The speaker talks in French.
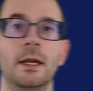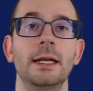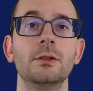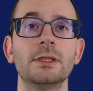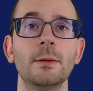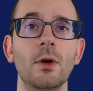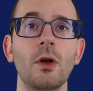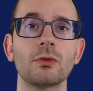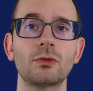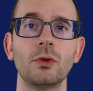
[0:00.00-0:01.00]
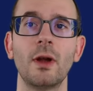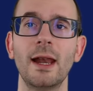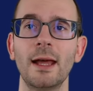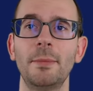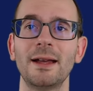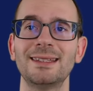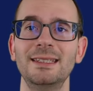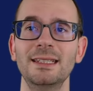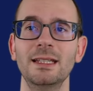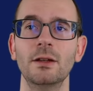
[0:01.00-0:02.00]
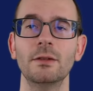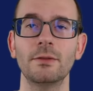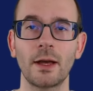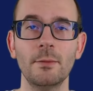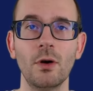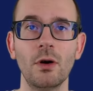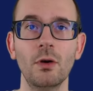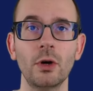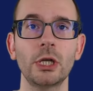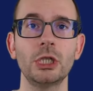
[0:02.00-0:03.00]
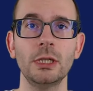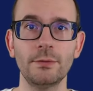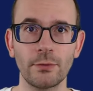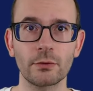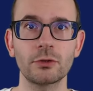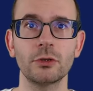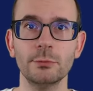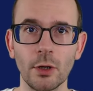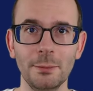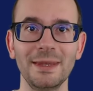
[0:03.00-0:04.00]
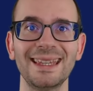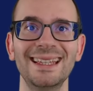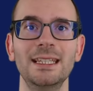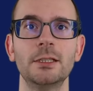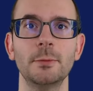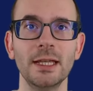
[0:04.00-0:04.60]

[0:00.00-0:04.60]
Et notamment sur la partie vraiment origine, fonctionnement, mécanisme.